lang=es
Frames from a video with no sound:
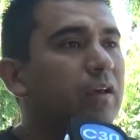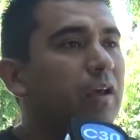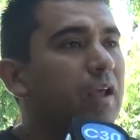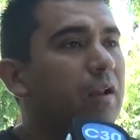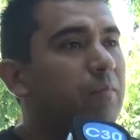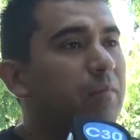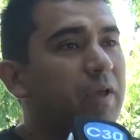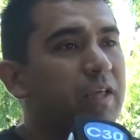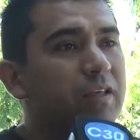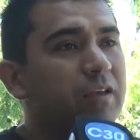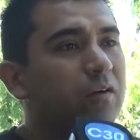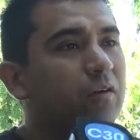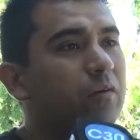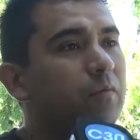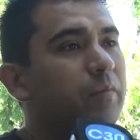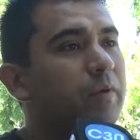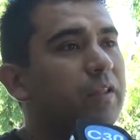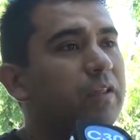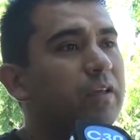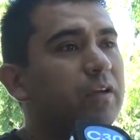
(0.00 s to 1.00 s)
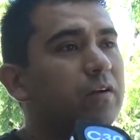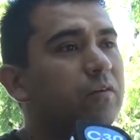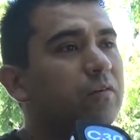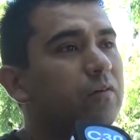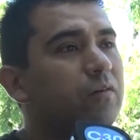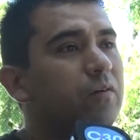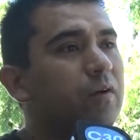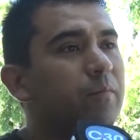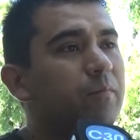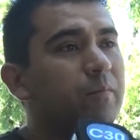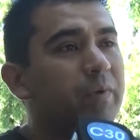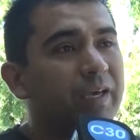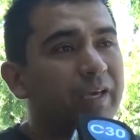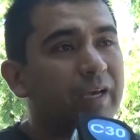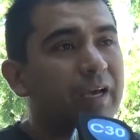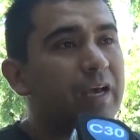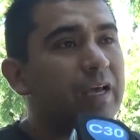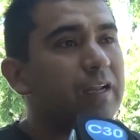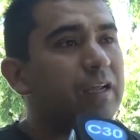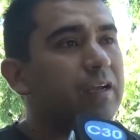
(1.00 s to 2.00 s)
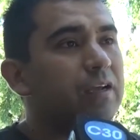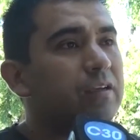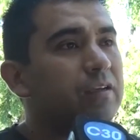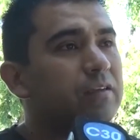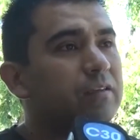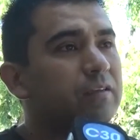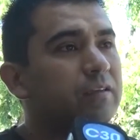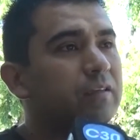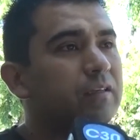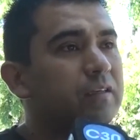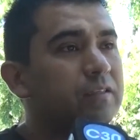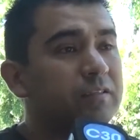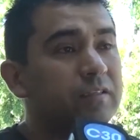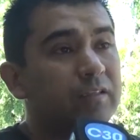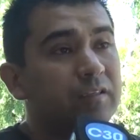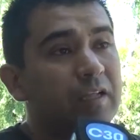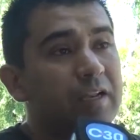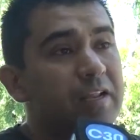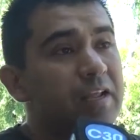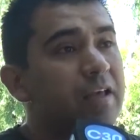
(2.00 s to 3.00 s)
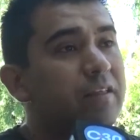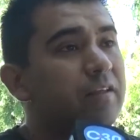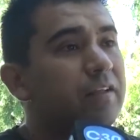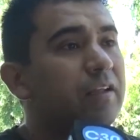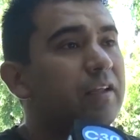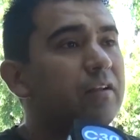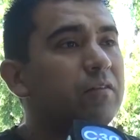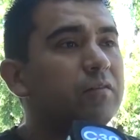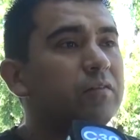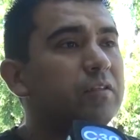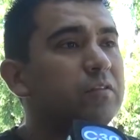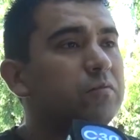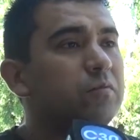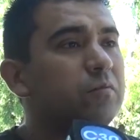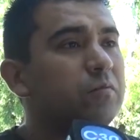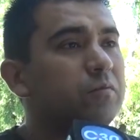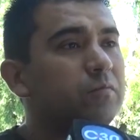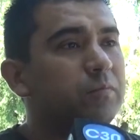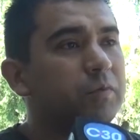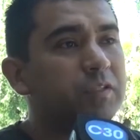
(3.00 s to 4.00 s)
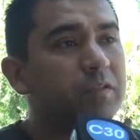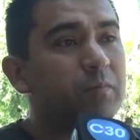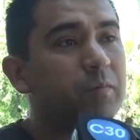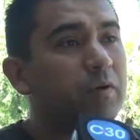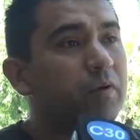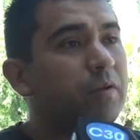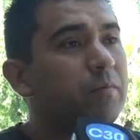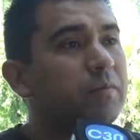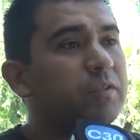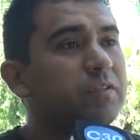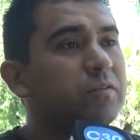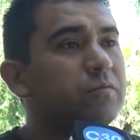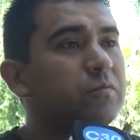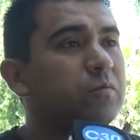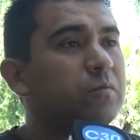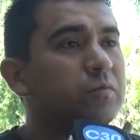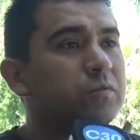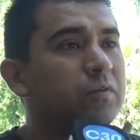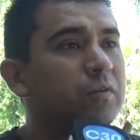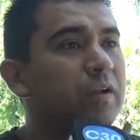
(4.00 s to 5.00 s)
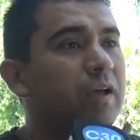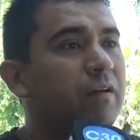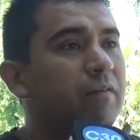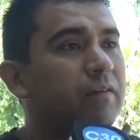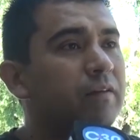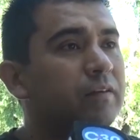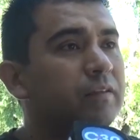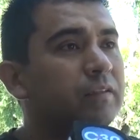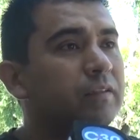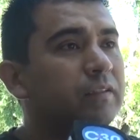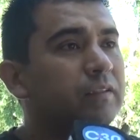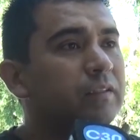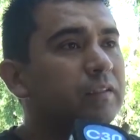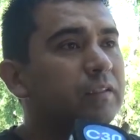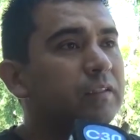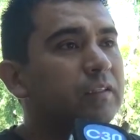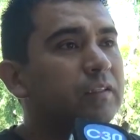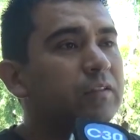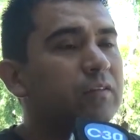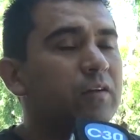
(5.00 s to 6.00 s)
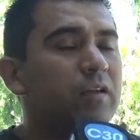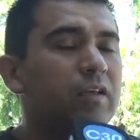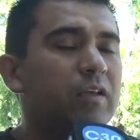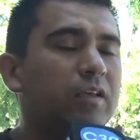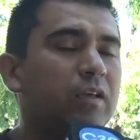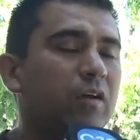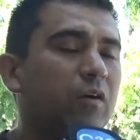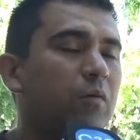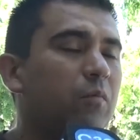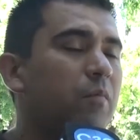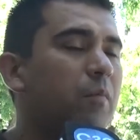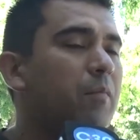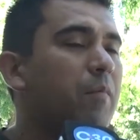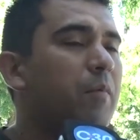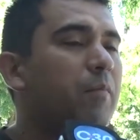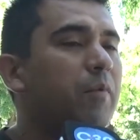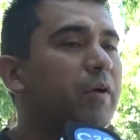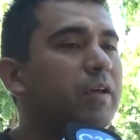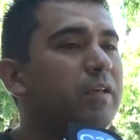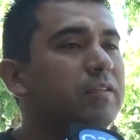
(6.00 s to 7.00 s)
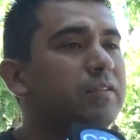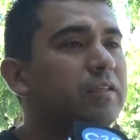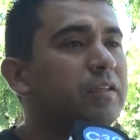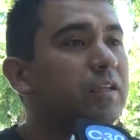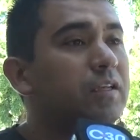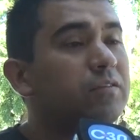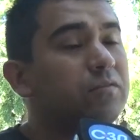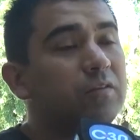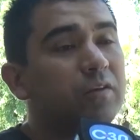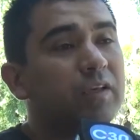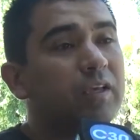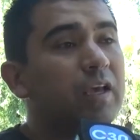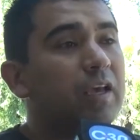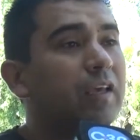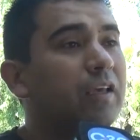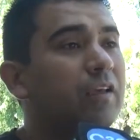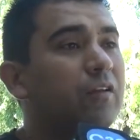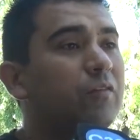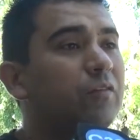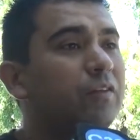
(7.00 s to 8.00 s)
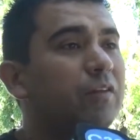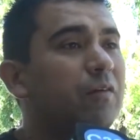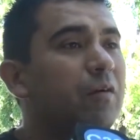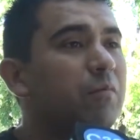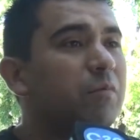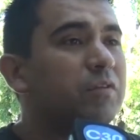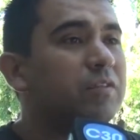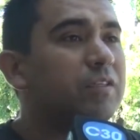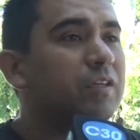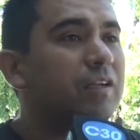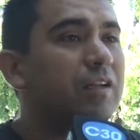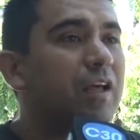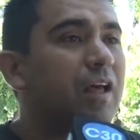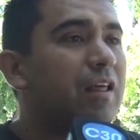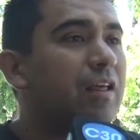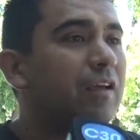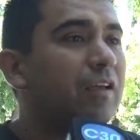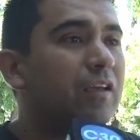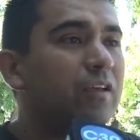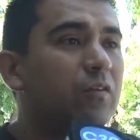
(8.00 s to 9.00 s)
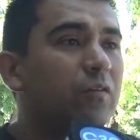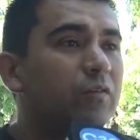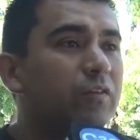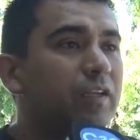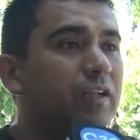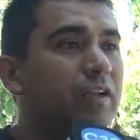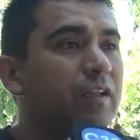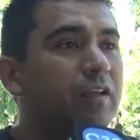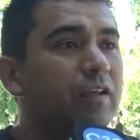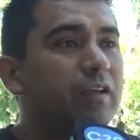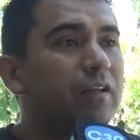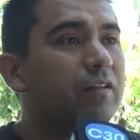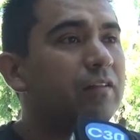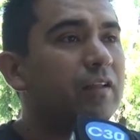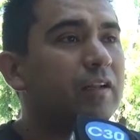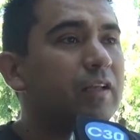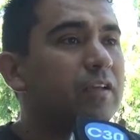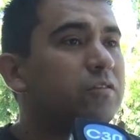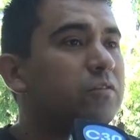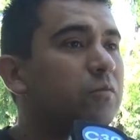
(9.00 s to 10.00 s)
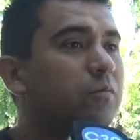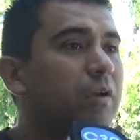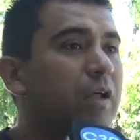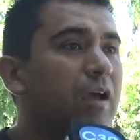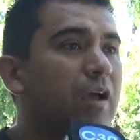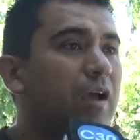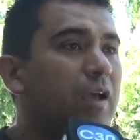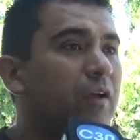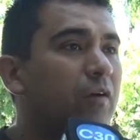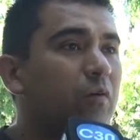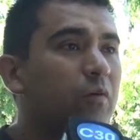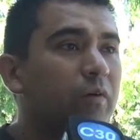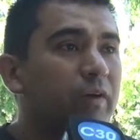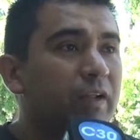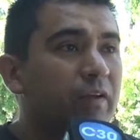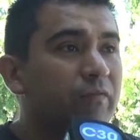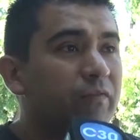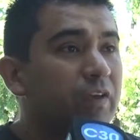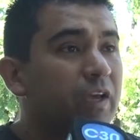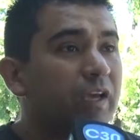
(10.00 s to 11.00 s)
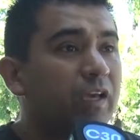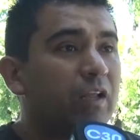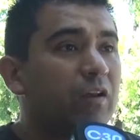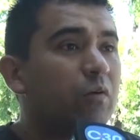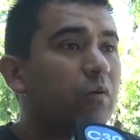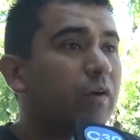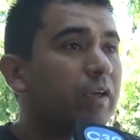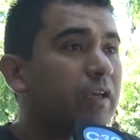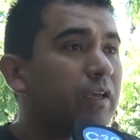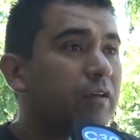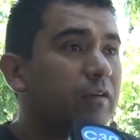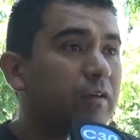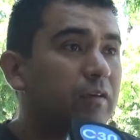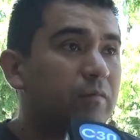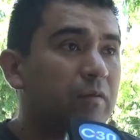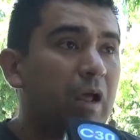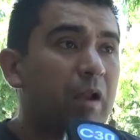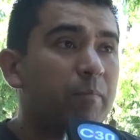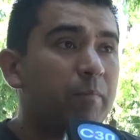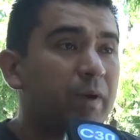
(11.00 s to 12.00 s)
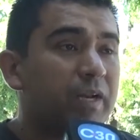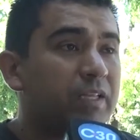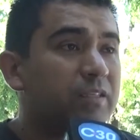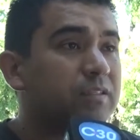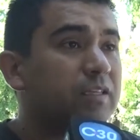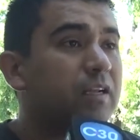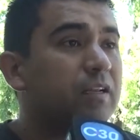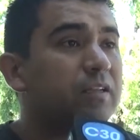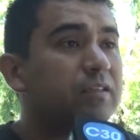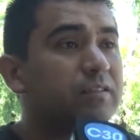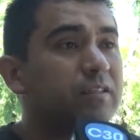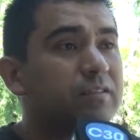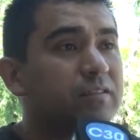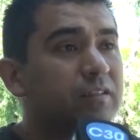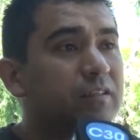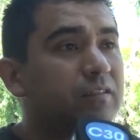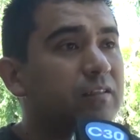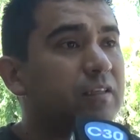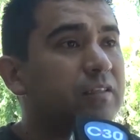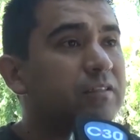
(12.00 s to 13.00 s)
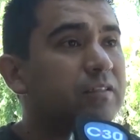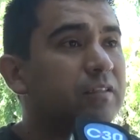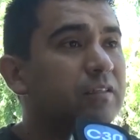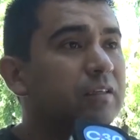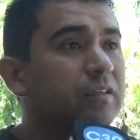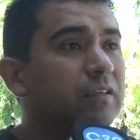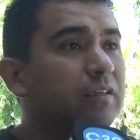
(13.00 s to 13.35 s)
El médico me dijo en mi cara que si tenía dinero este, este, problema se solucionaba. Yo le dije, ¿cómo me puede decir eso? Es que aquí no te vamos a hacer nada, aquí no tienes derecho a una ecografía, que es lo que al parecer necesitas.